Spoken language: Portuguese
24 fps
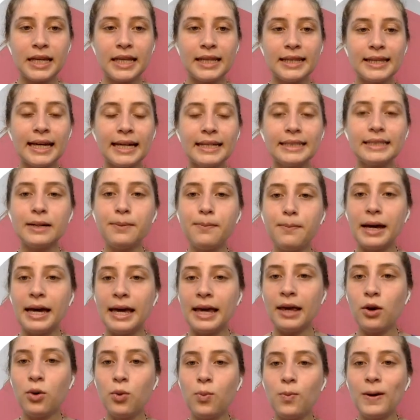tem
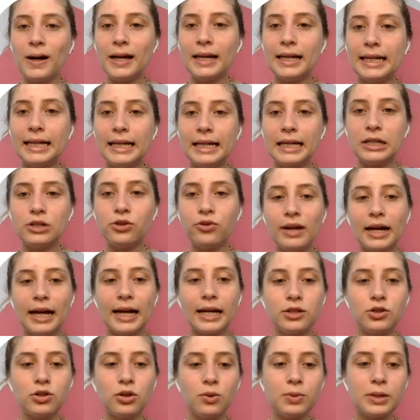também uma linha
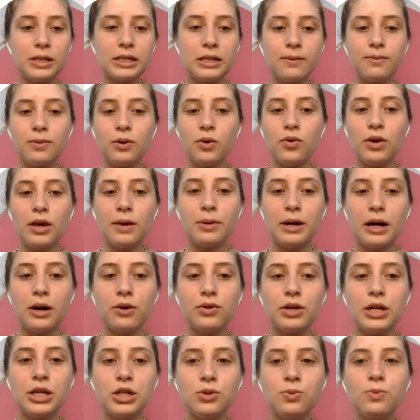diferente. Então, por exemplo, eu ia para
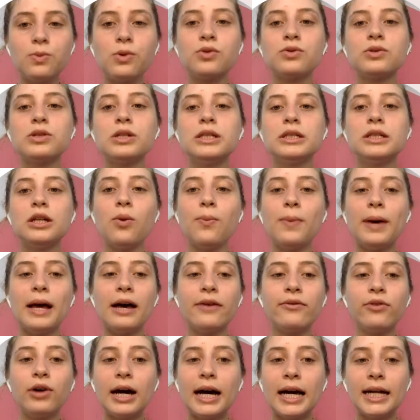Richmond, então eu
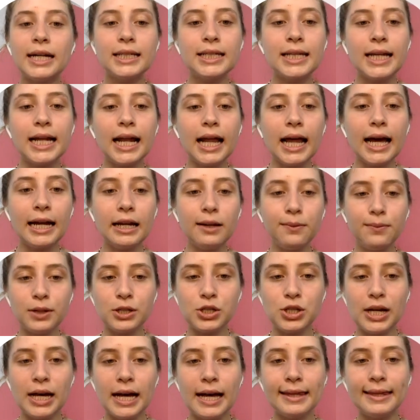pegava o Canada Line para
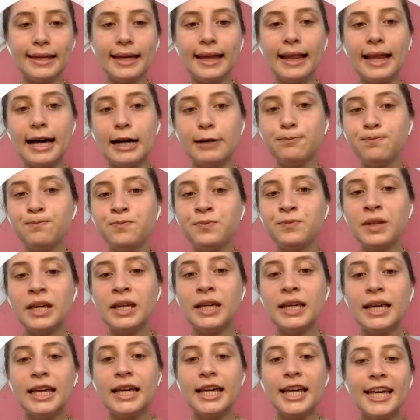chegar até lá.
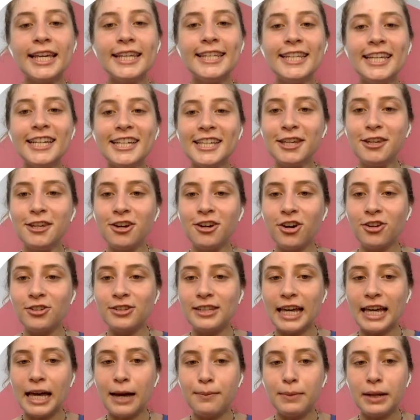E aqui, ó,
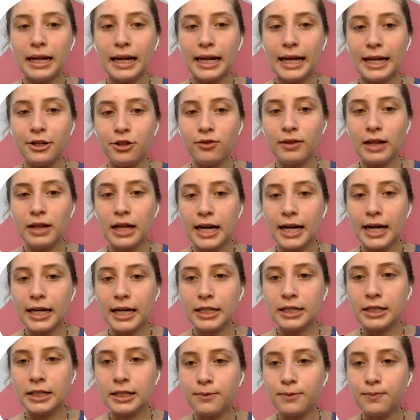tem a Millennium
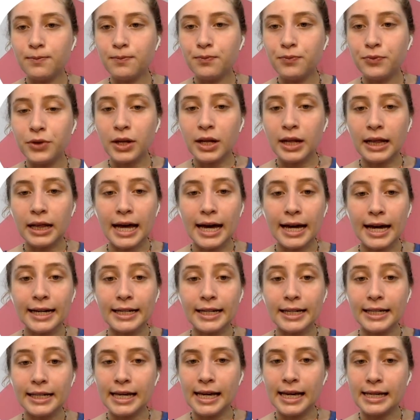
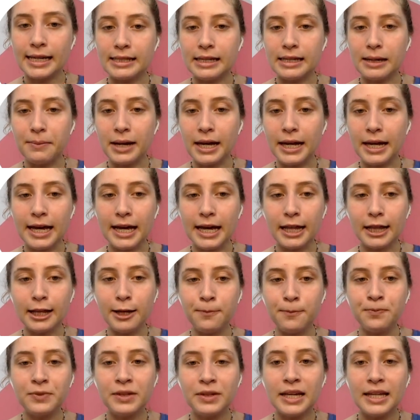Line, que é essa
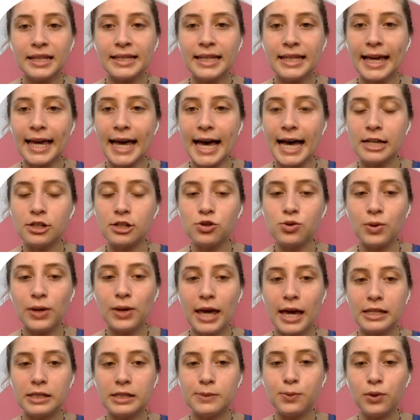amarela, tem a azul,
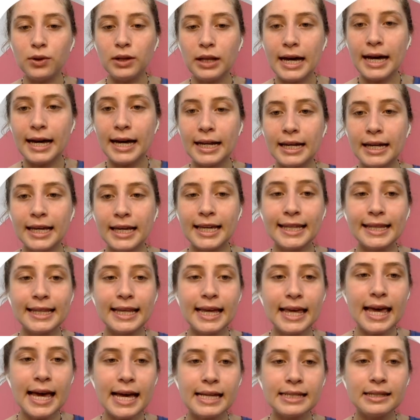que é a Expo Line, e
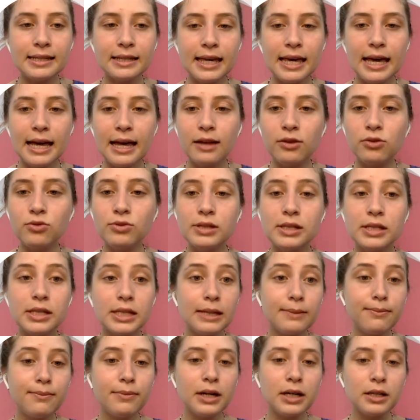tem essa que é a do
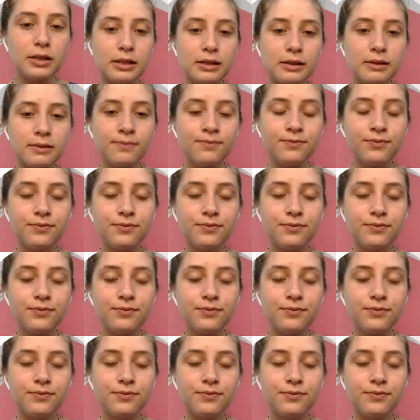Cibas.